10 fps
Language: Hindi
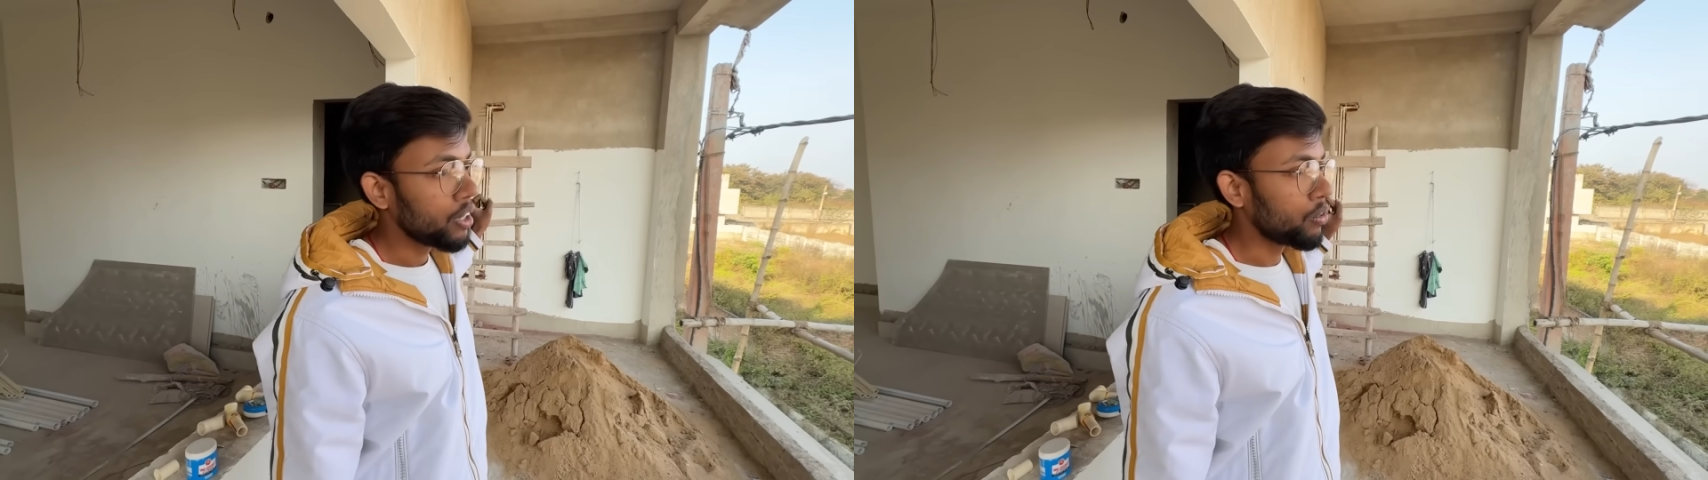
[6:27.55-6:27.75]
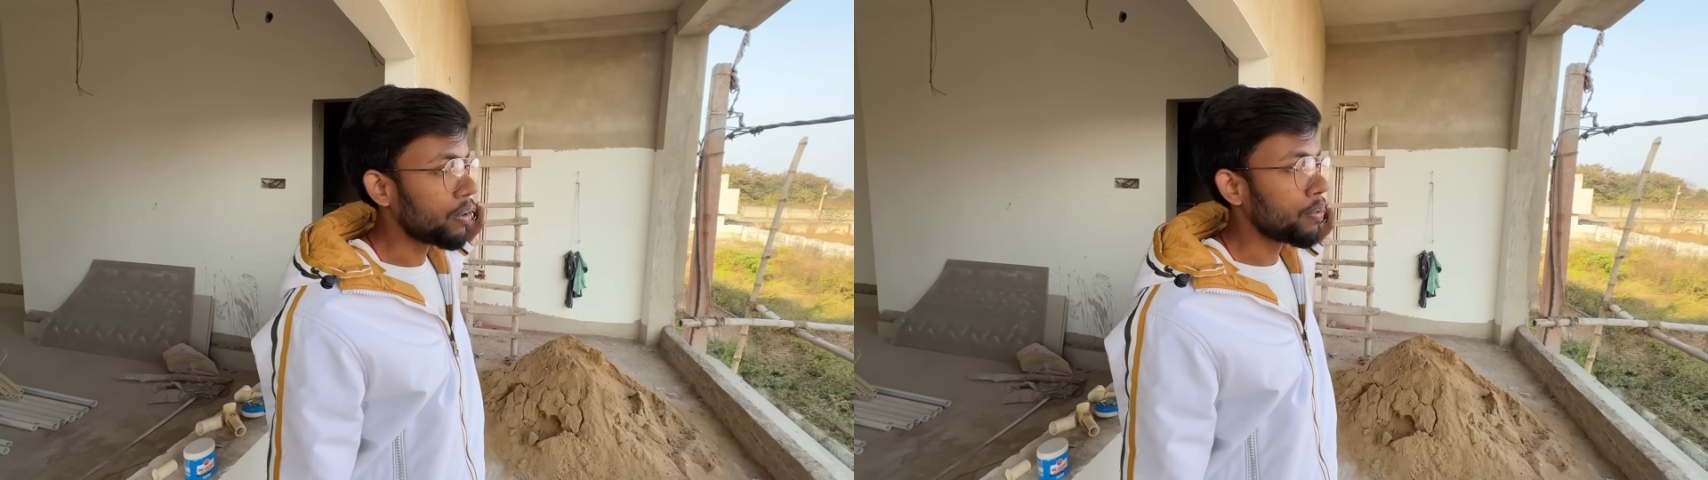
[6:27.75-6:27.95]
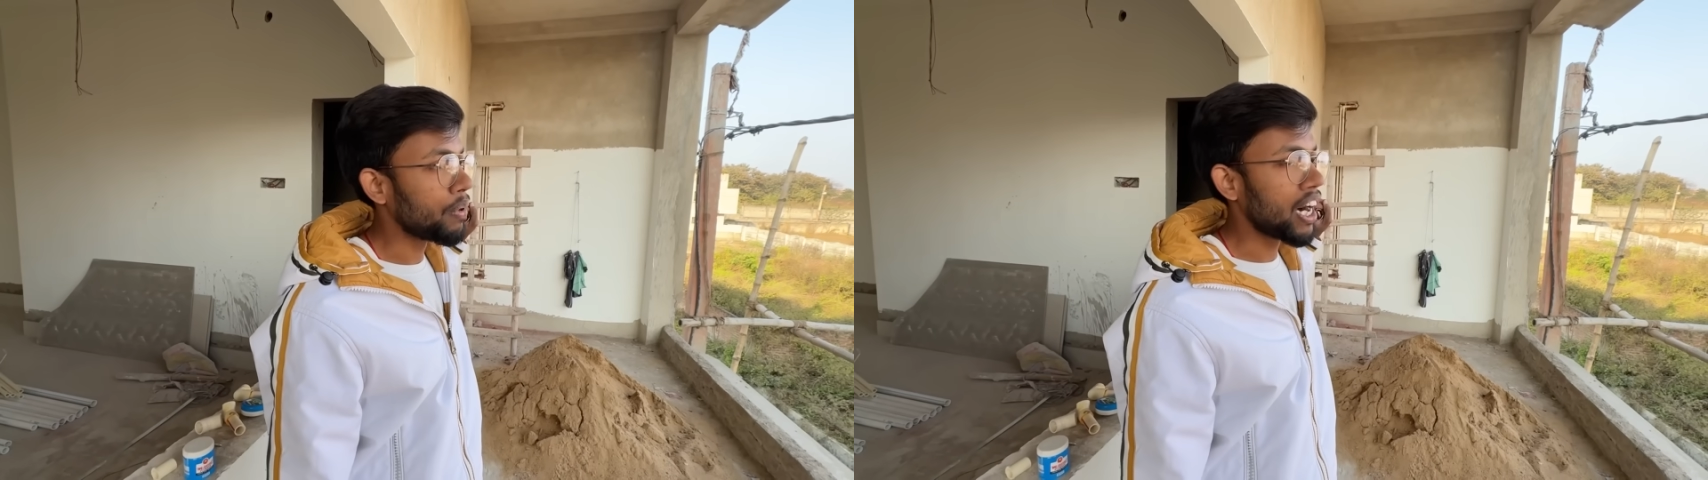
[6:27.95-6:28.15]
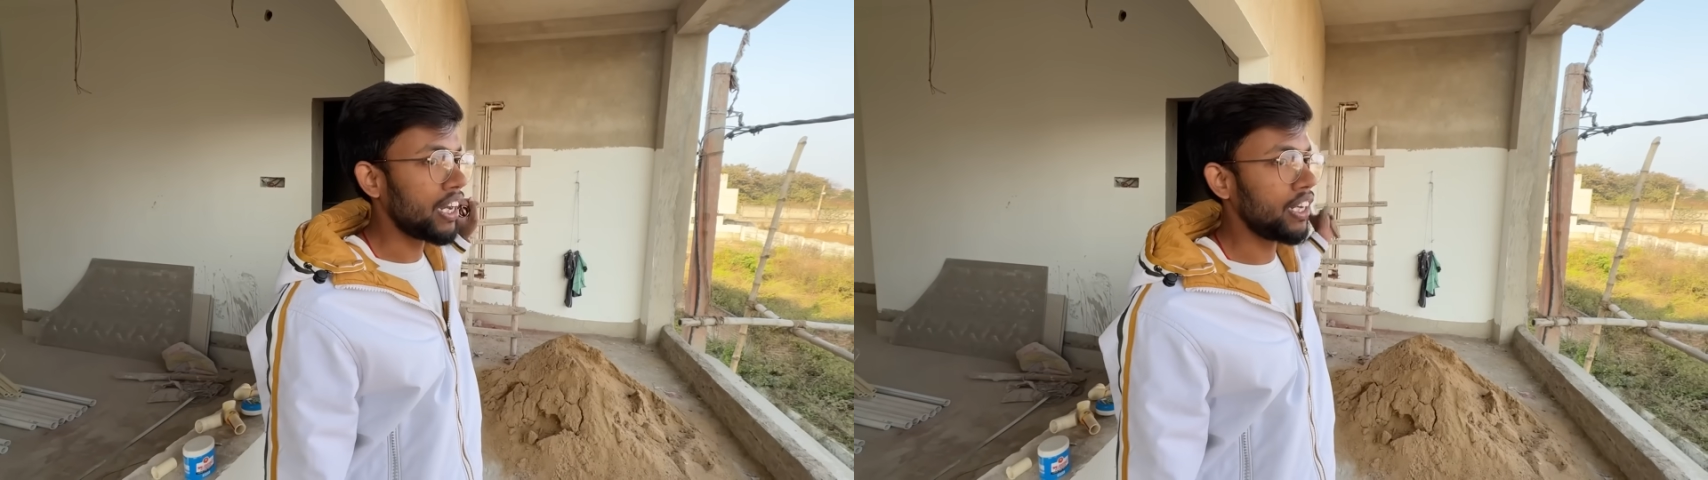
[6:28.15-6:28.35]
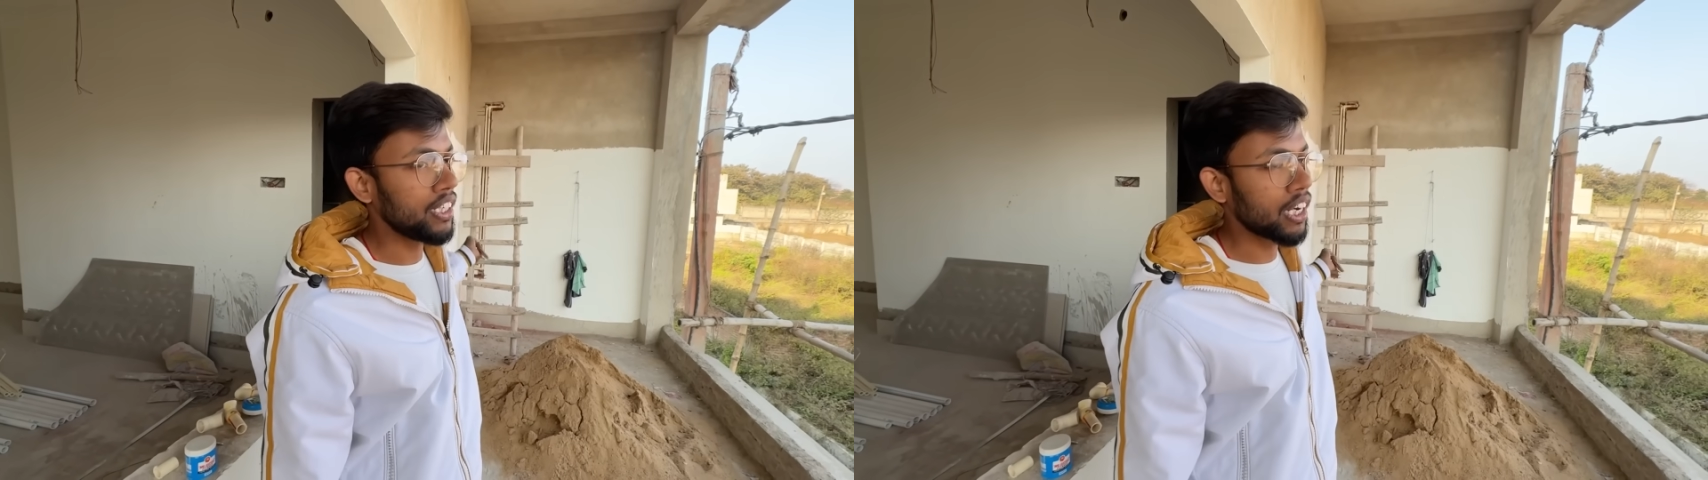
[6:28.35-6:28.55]
तो वहाँ पे
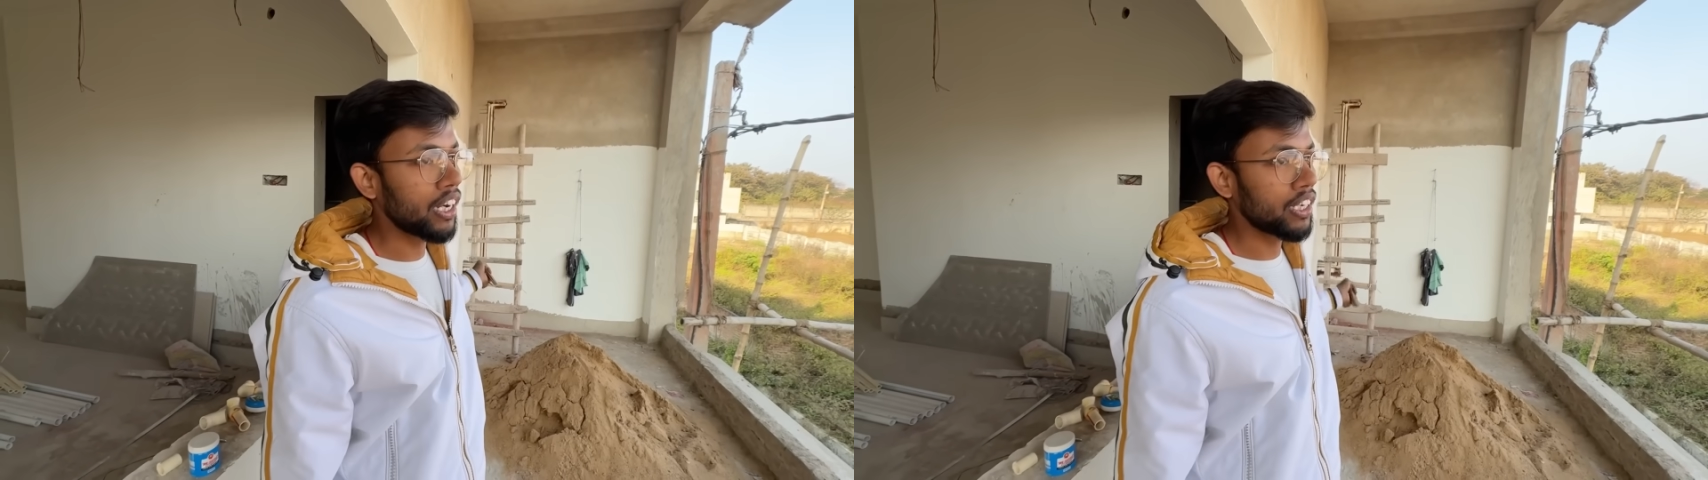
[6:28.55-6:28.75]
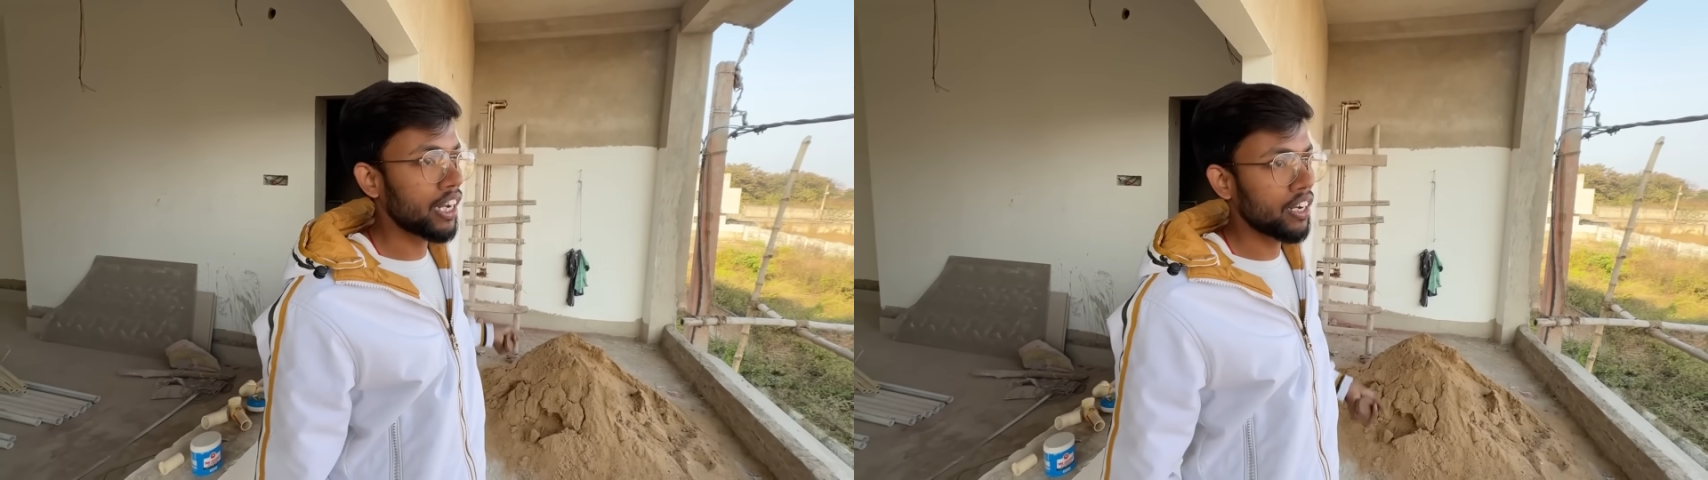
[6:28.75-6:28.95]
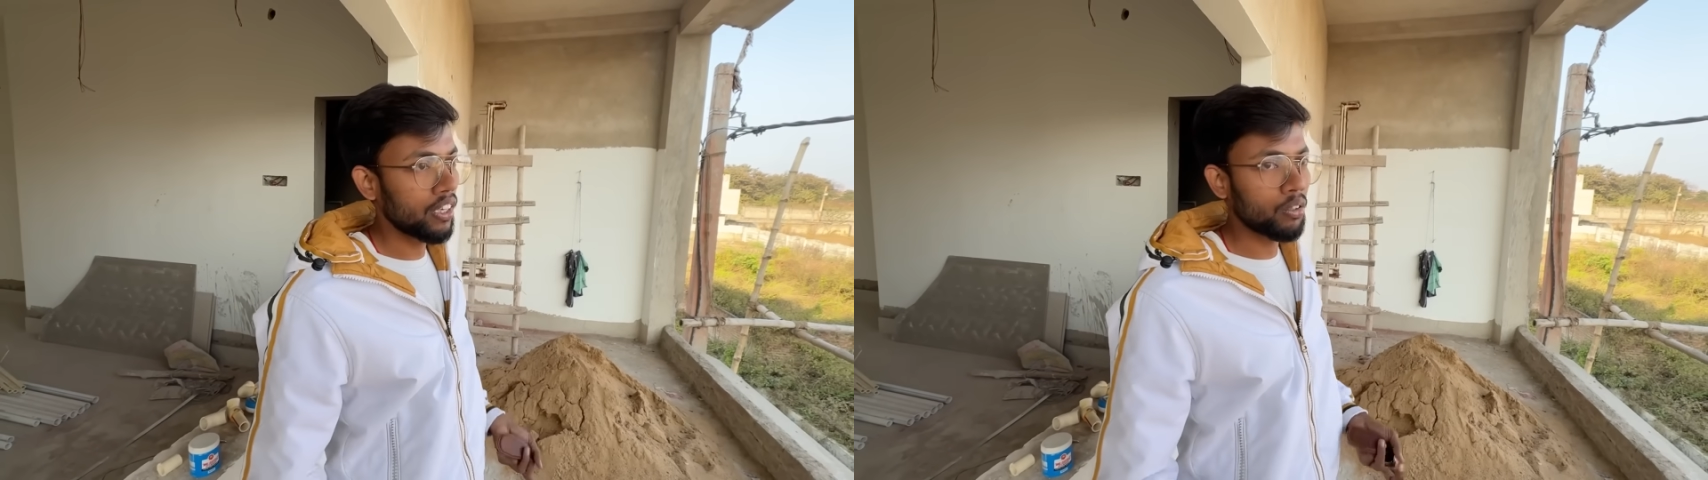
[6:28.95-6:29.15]
बाहरी गीजर लग जाएगा